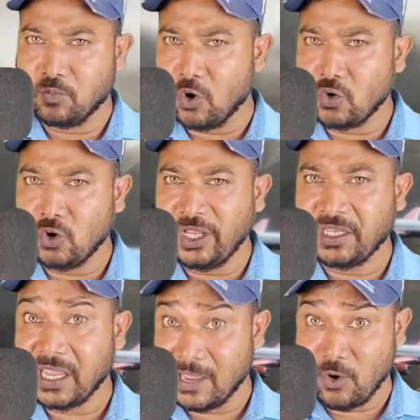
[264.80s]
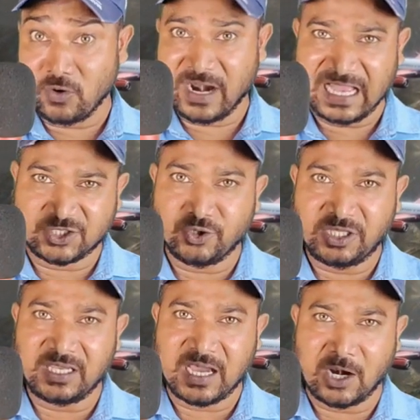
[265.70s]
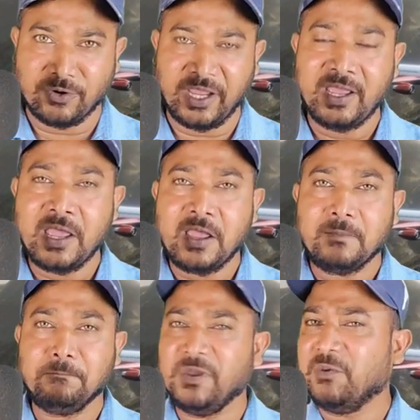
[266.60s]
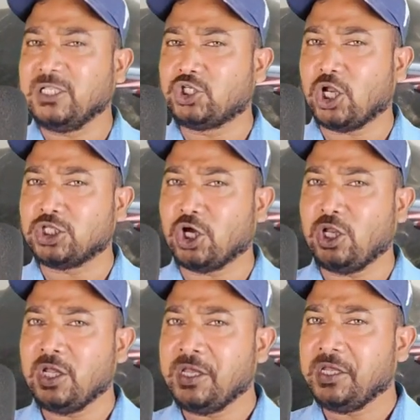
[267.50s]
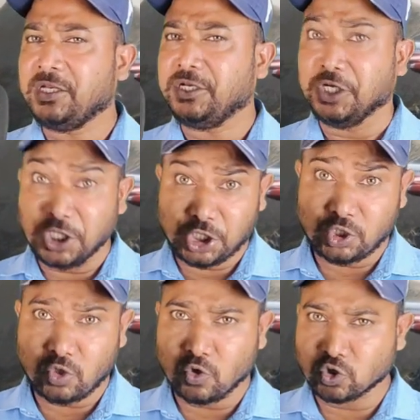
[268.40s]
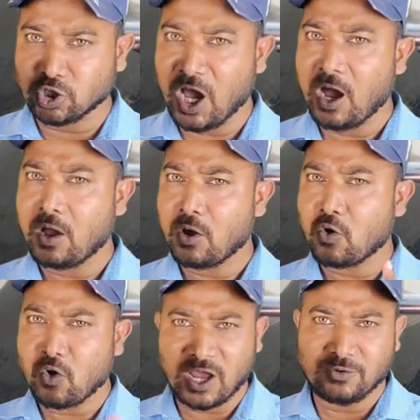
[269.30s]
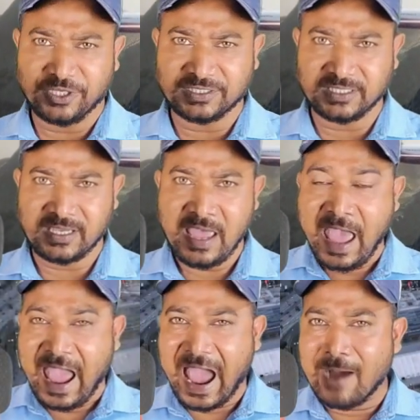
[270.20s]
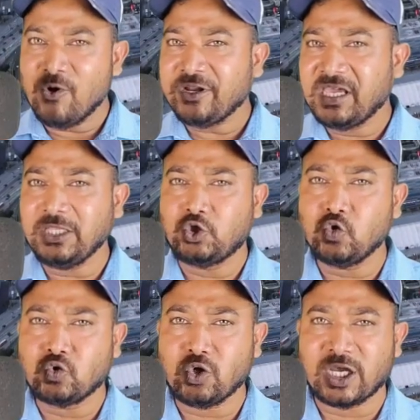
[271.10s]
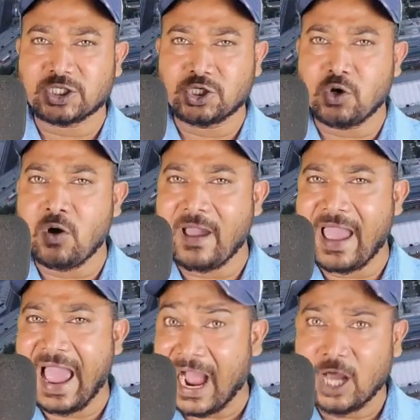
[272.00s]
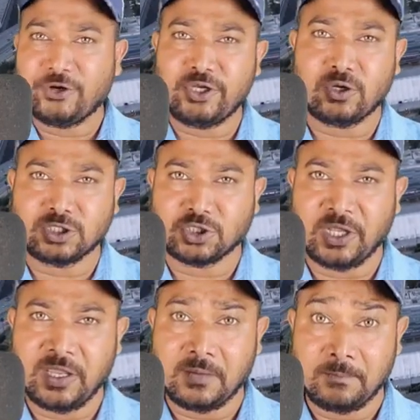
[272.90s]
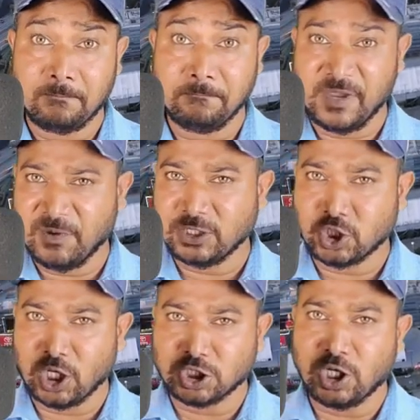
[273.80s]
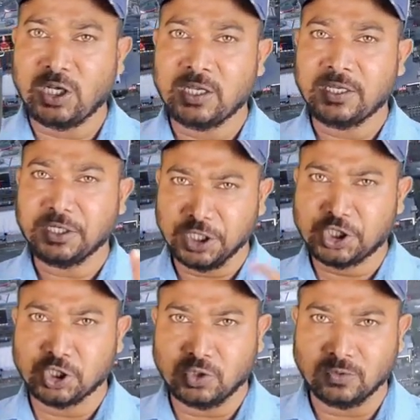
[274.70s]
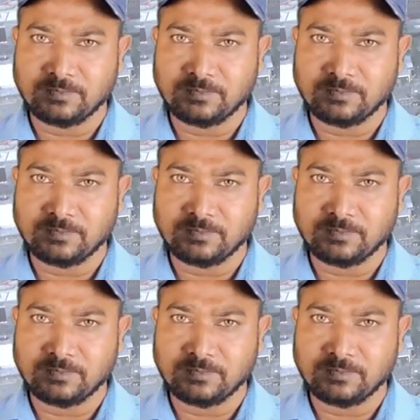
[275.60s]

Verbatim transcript: ভৌগোলিক এবং রাজনৈতিক কারণে বিমান চলাচল নিষিদ্ধ ঘোষণা করা হয়েছে এমনকি যুক্তরাষ্ট্রেও এগারোটি অঞ্চলে বিমান চলাচল নিষিদ্ধ